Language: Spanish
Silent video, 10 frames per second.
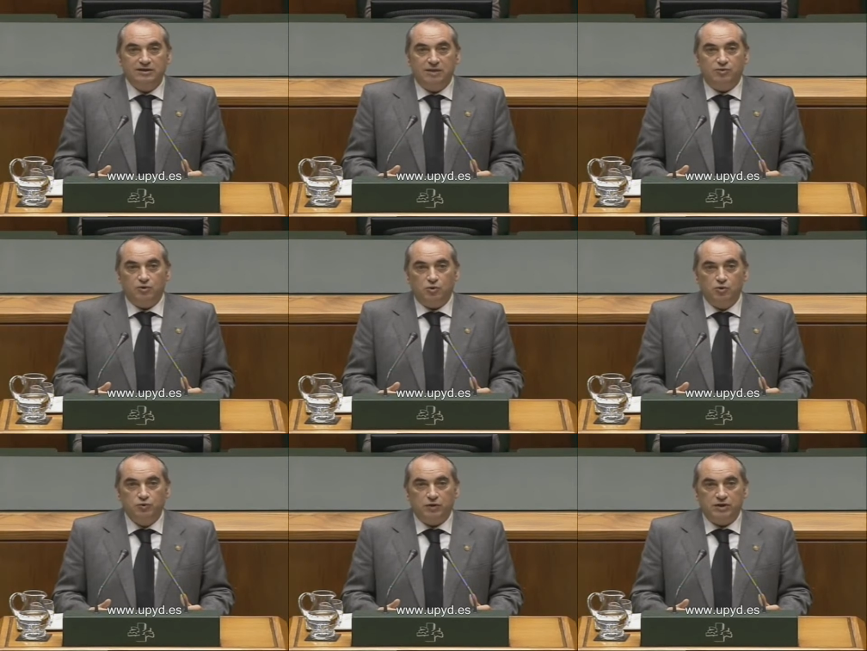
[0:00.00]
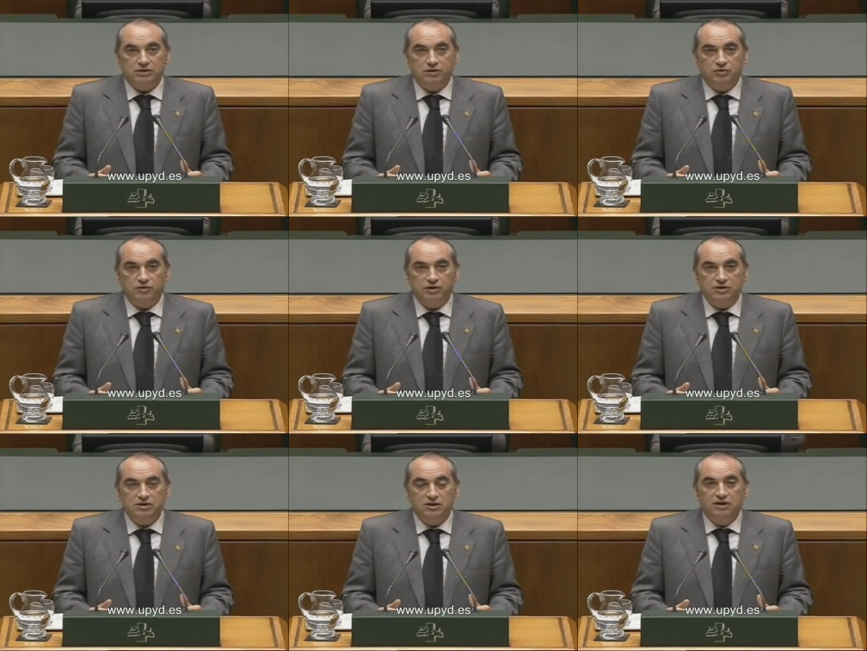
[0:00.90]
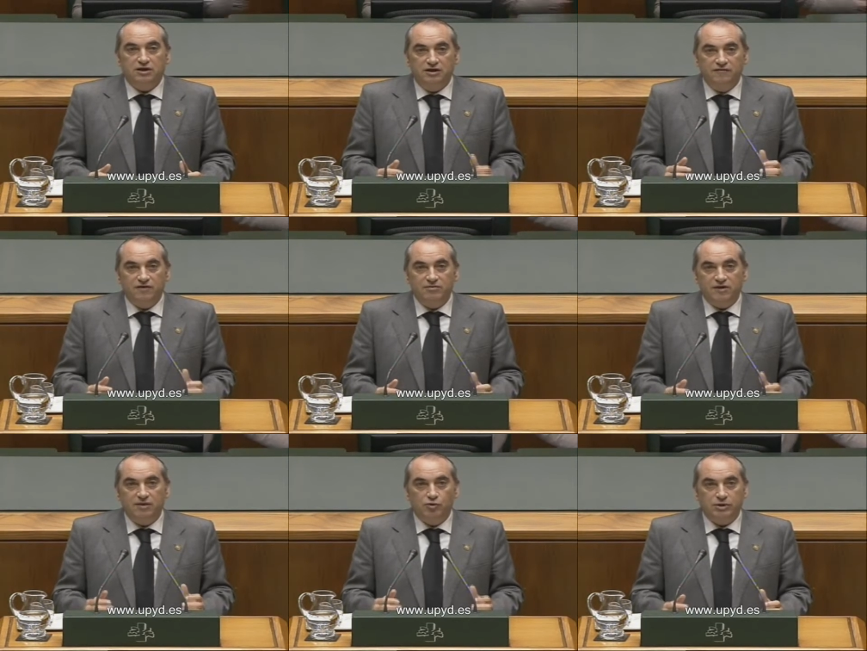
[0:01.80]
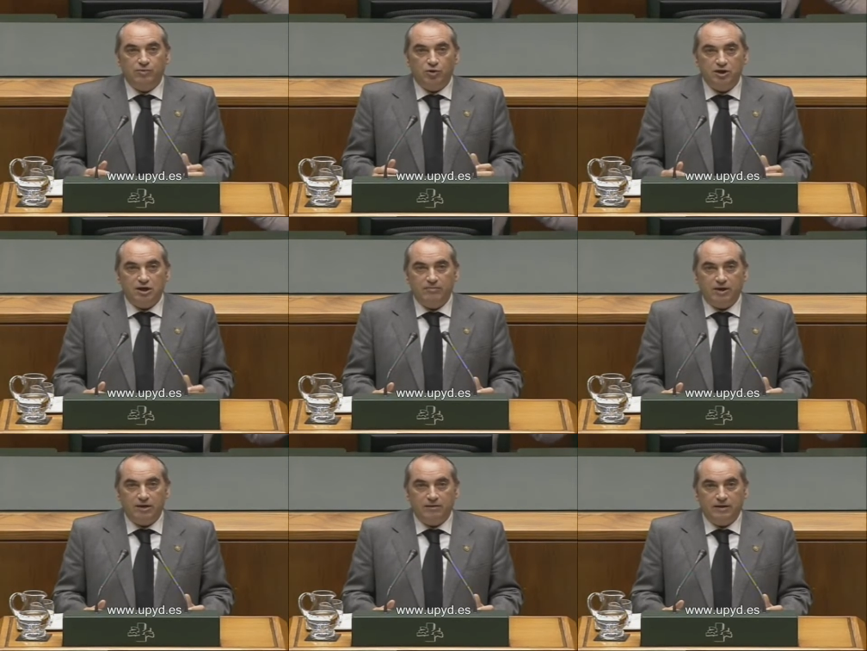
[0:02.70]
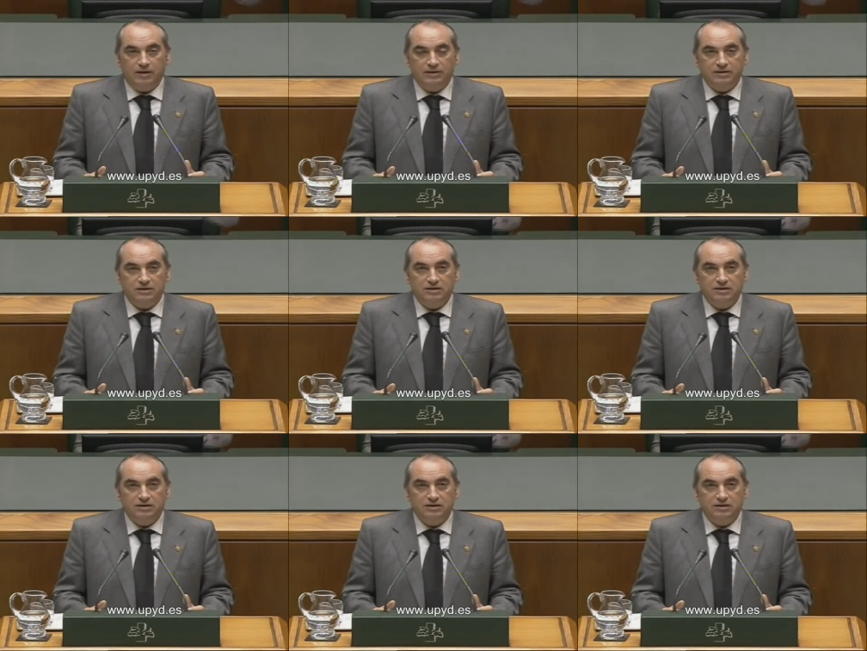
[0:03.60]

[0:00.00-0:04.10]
el conjunto de las instituciones y firmeza y voluntad política para llevar adelante.